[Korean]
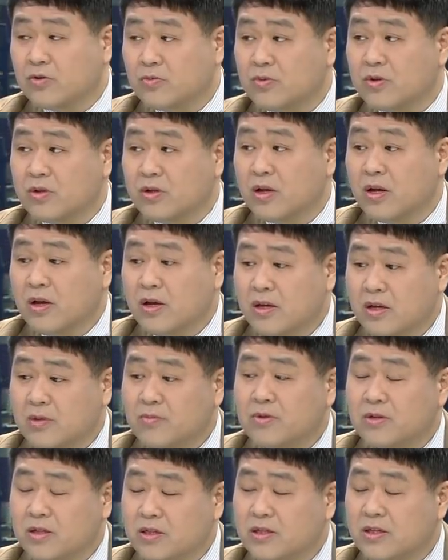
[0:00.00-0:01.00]
좀 더
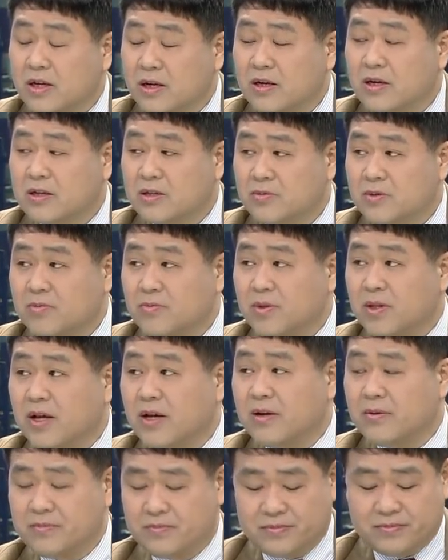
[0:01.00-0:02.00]
힘을 싣지 않을까 싶습니다.
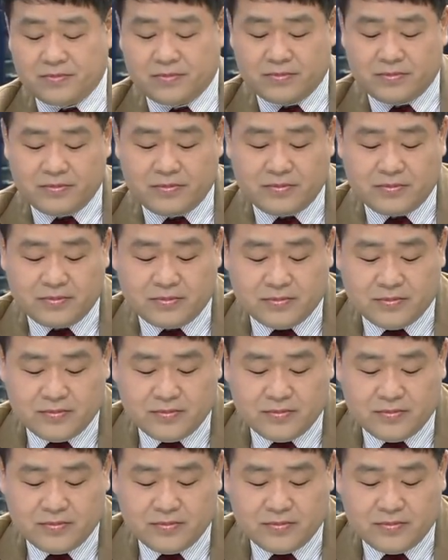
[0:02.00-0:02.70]
네. 네, 자